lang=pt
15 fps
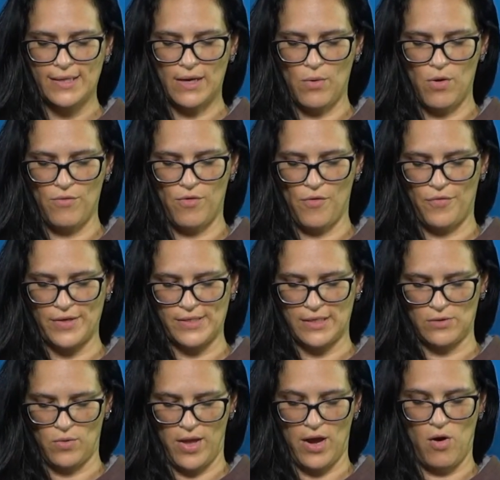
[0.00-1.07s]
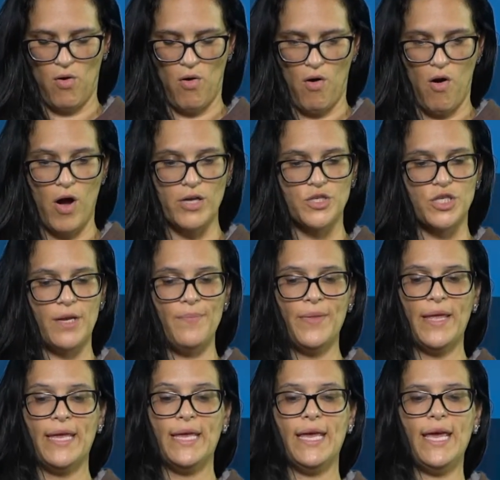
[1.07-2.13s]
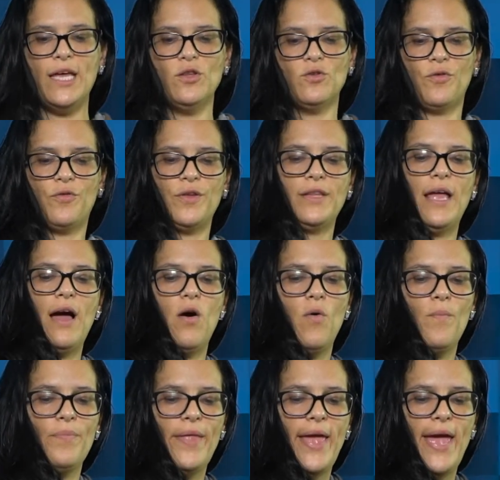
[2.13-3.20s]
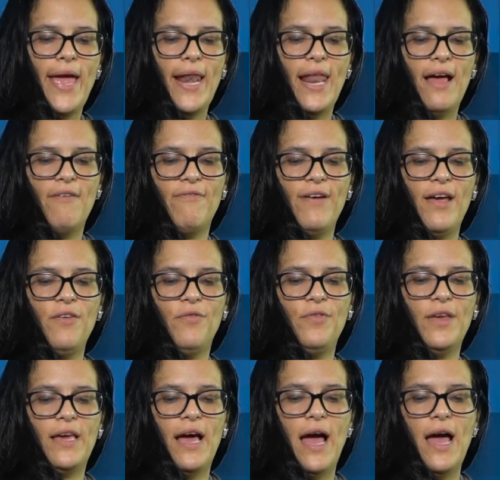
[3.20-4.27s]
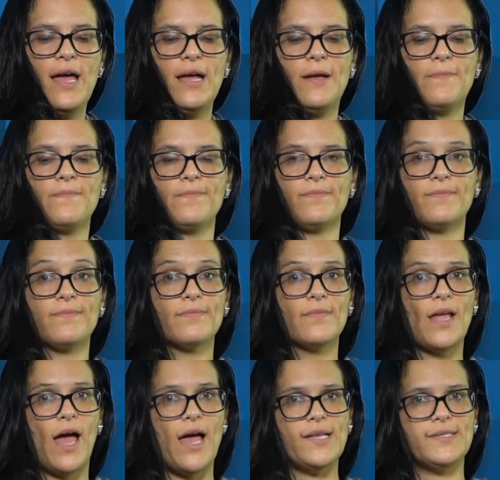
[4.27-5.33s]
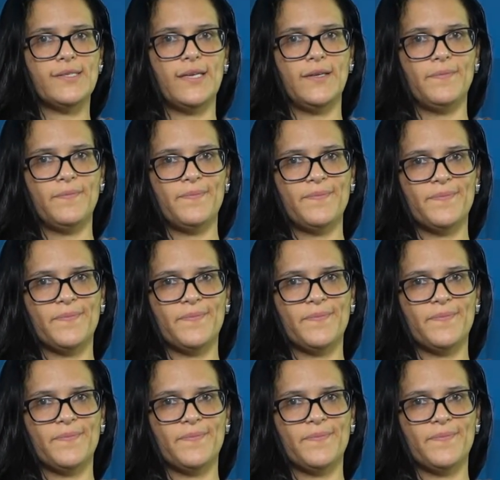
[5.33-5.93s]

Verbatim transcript: Então eu vou fazendo o recorte e no final ela vai ficar assim,